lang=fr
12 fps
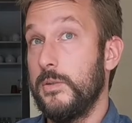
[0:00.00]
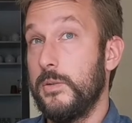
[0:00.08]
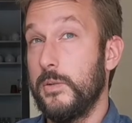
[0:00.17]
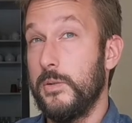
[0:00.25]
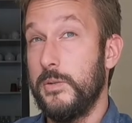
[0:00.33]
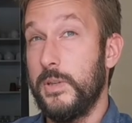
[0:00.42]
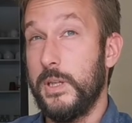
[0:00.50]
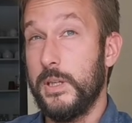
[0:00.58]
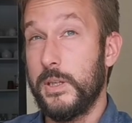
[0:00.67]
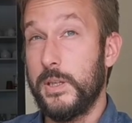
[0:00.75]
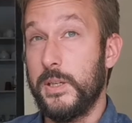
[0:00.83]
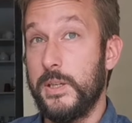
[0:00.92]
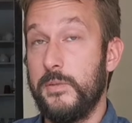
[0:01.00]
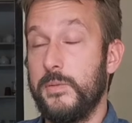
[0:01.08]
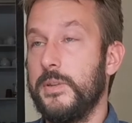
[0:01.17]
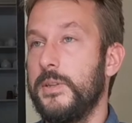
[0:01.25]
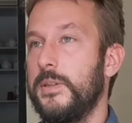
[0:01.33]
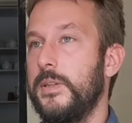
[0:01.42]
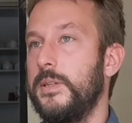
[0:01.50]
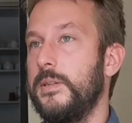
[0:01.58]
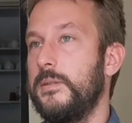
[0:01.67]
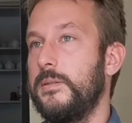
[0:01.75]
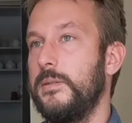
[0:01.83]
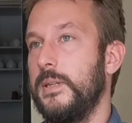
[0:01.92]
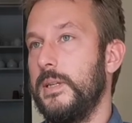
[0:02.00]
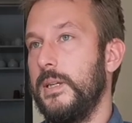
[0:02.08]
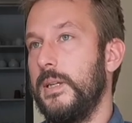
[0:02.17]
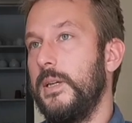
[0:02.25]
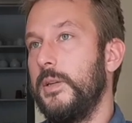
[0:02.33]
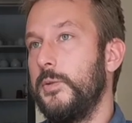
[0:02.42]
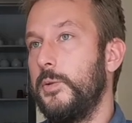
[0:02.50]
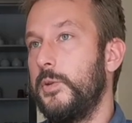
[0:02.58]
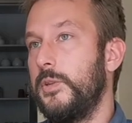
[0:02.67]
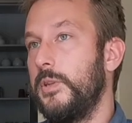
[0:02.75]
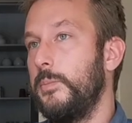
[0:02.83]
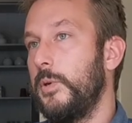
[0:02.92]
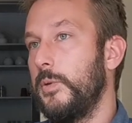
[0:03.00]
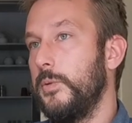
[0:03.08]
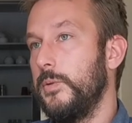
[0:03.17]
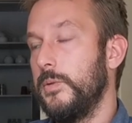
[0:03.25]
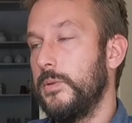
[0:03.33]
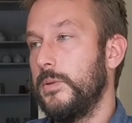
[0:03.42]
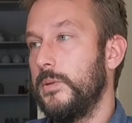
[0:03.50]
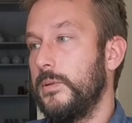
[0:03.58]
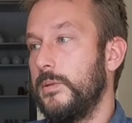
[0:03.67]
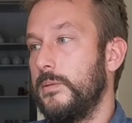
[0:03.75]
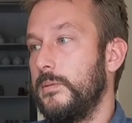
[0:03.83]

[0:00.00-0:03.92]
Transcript: en Angleterre et une vingtaine d'années du côté de Bordeaux. Euh,